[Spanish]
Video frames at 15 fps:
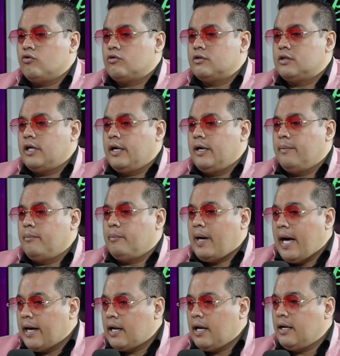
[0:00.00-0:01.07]
se
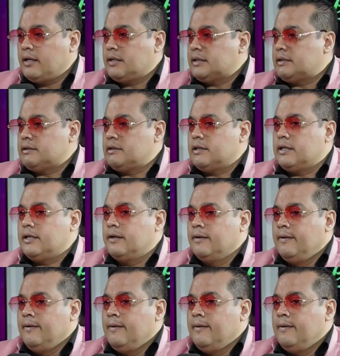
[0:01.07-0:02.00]
para, este,